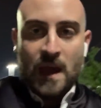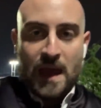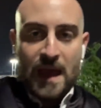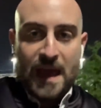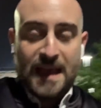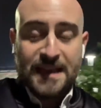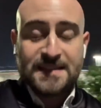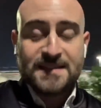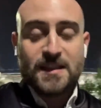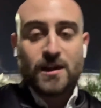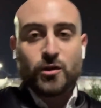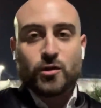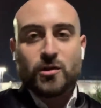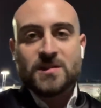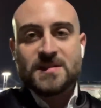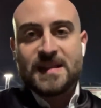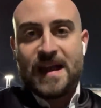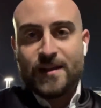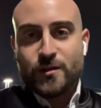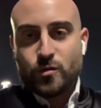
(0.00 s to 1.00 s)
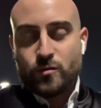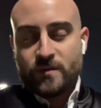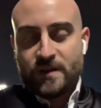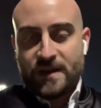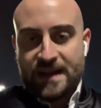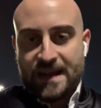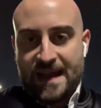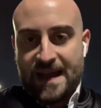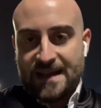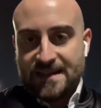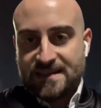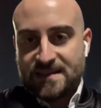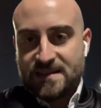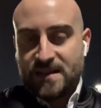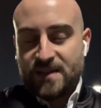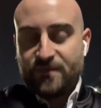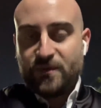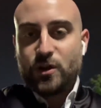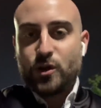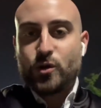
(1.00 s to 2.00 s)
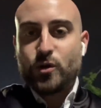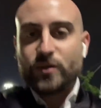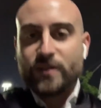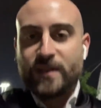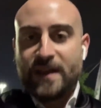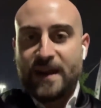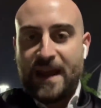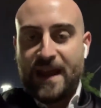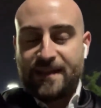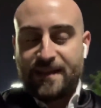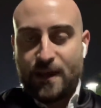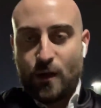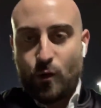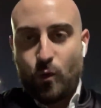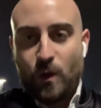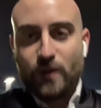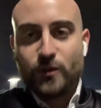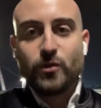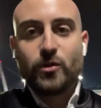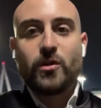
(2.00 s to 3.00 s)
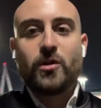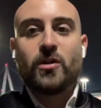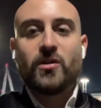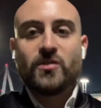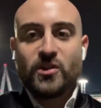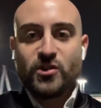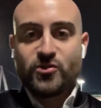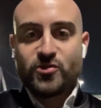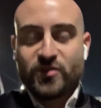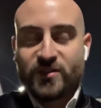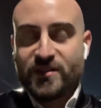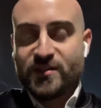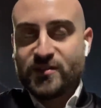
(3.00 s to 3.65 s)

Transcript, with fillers: Esterno Stadium ragazzi, vi ricorderete quando nei giorni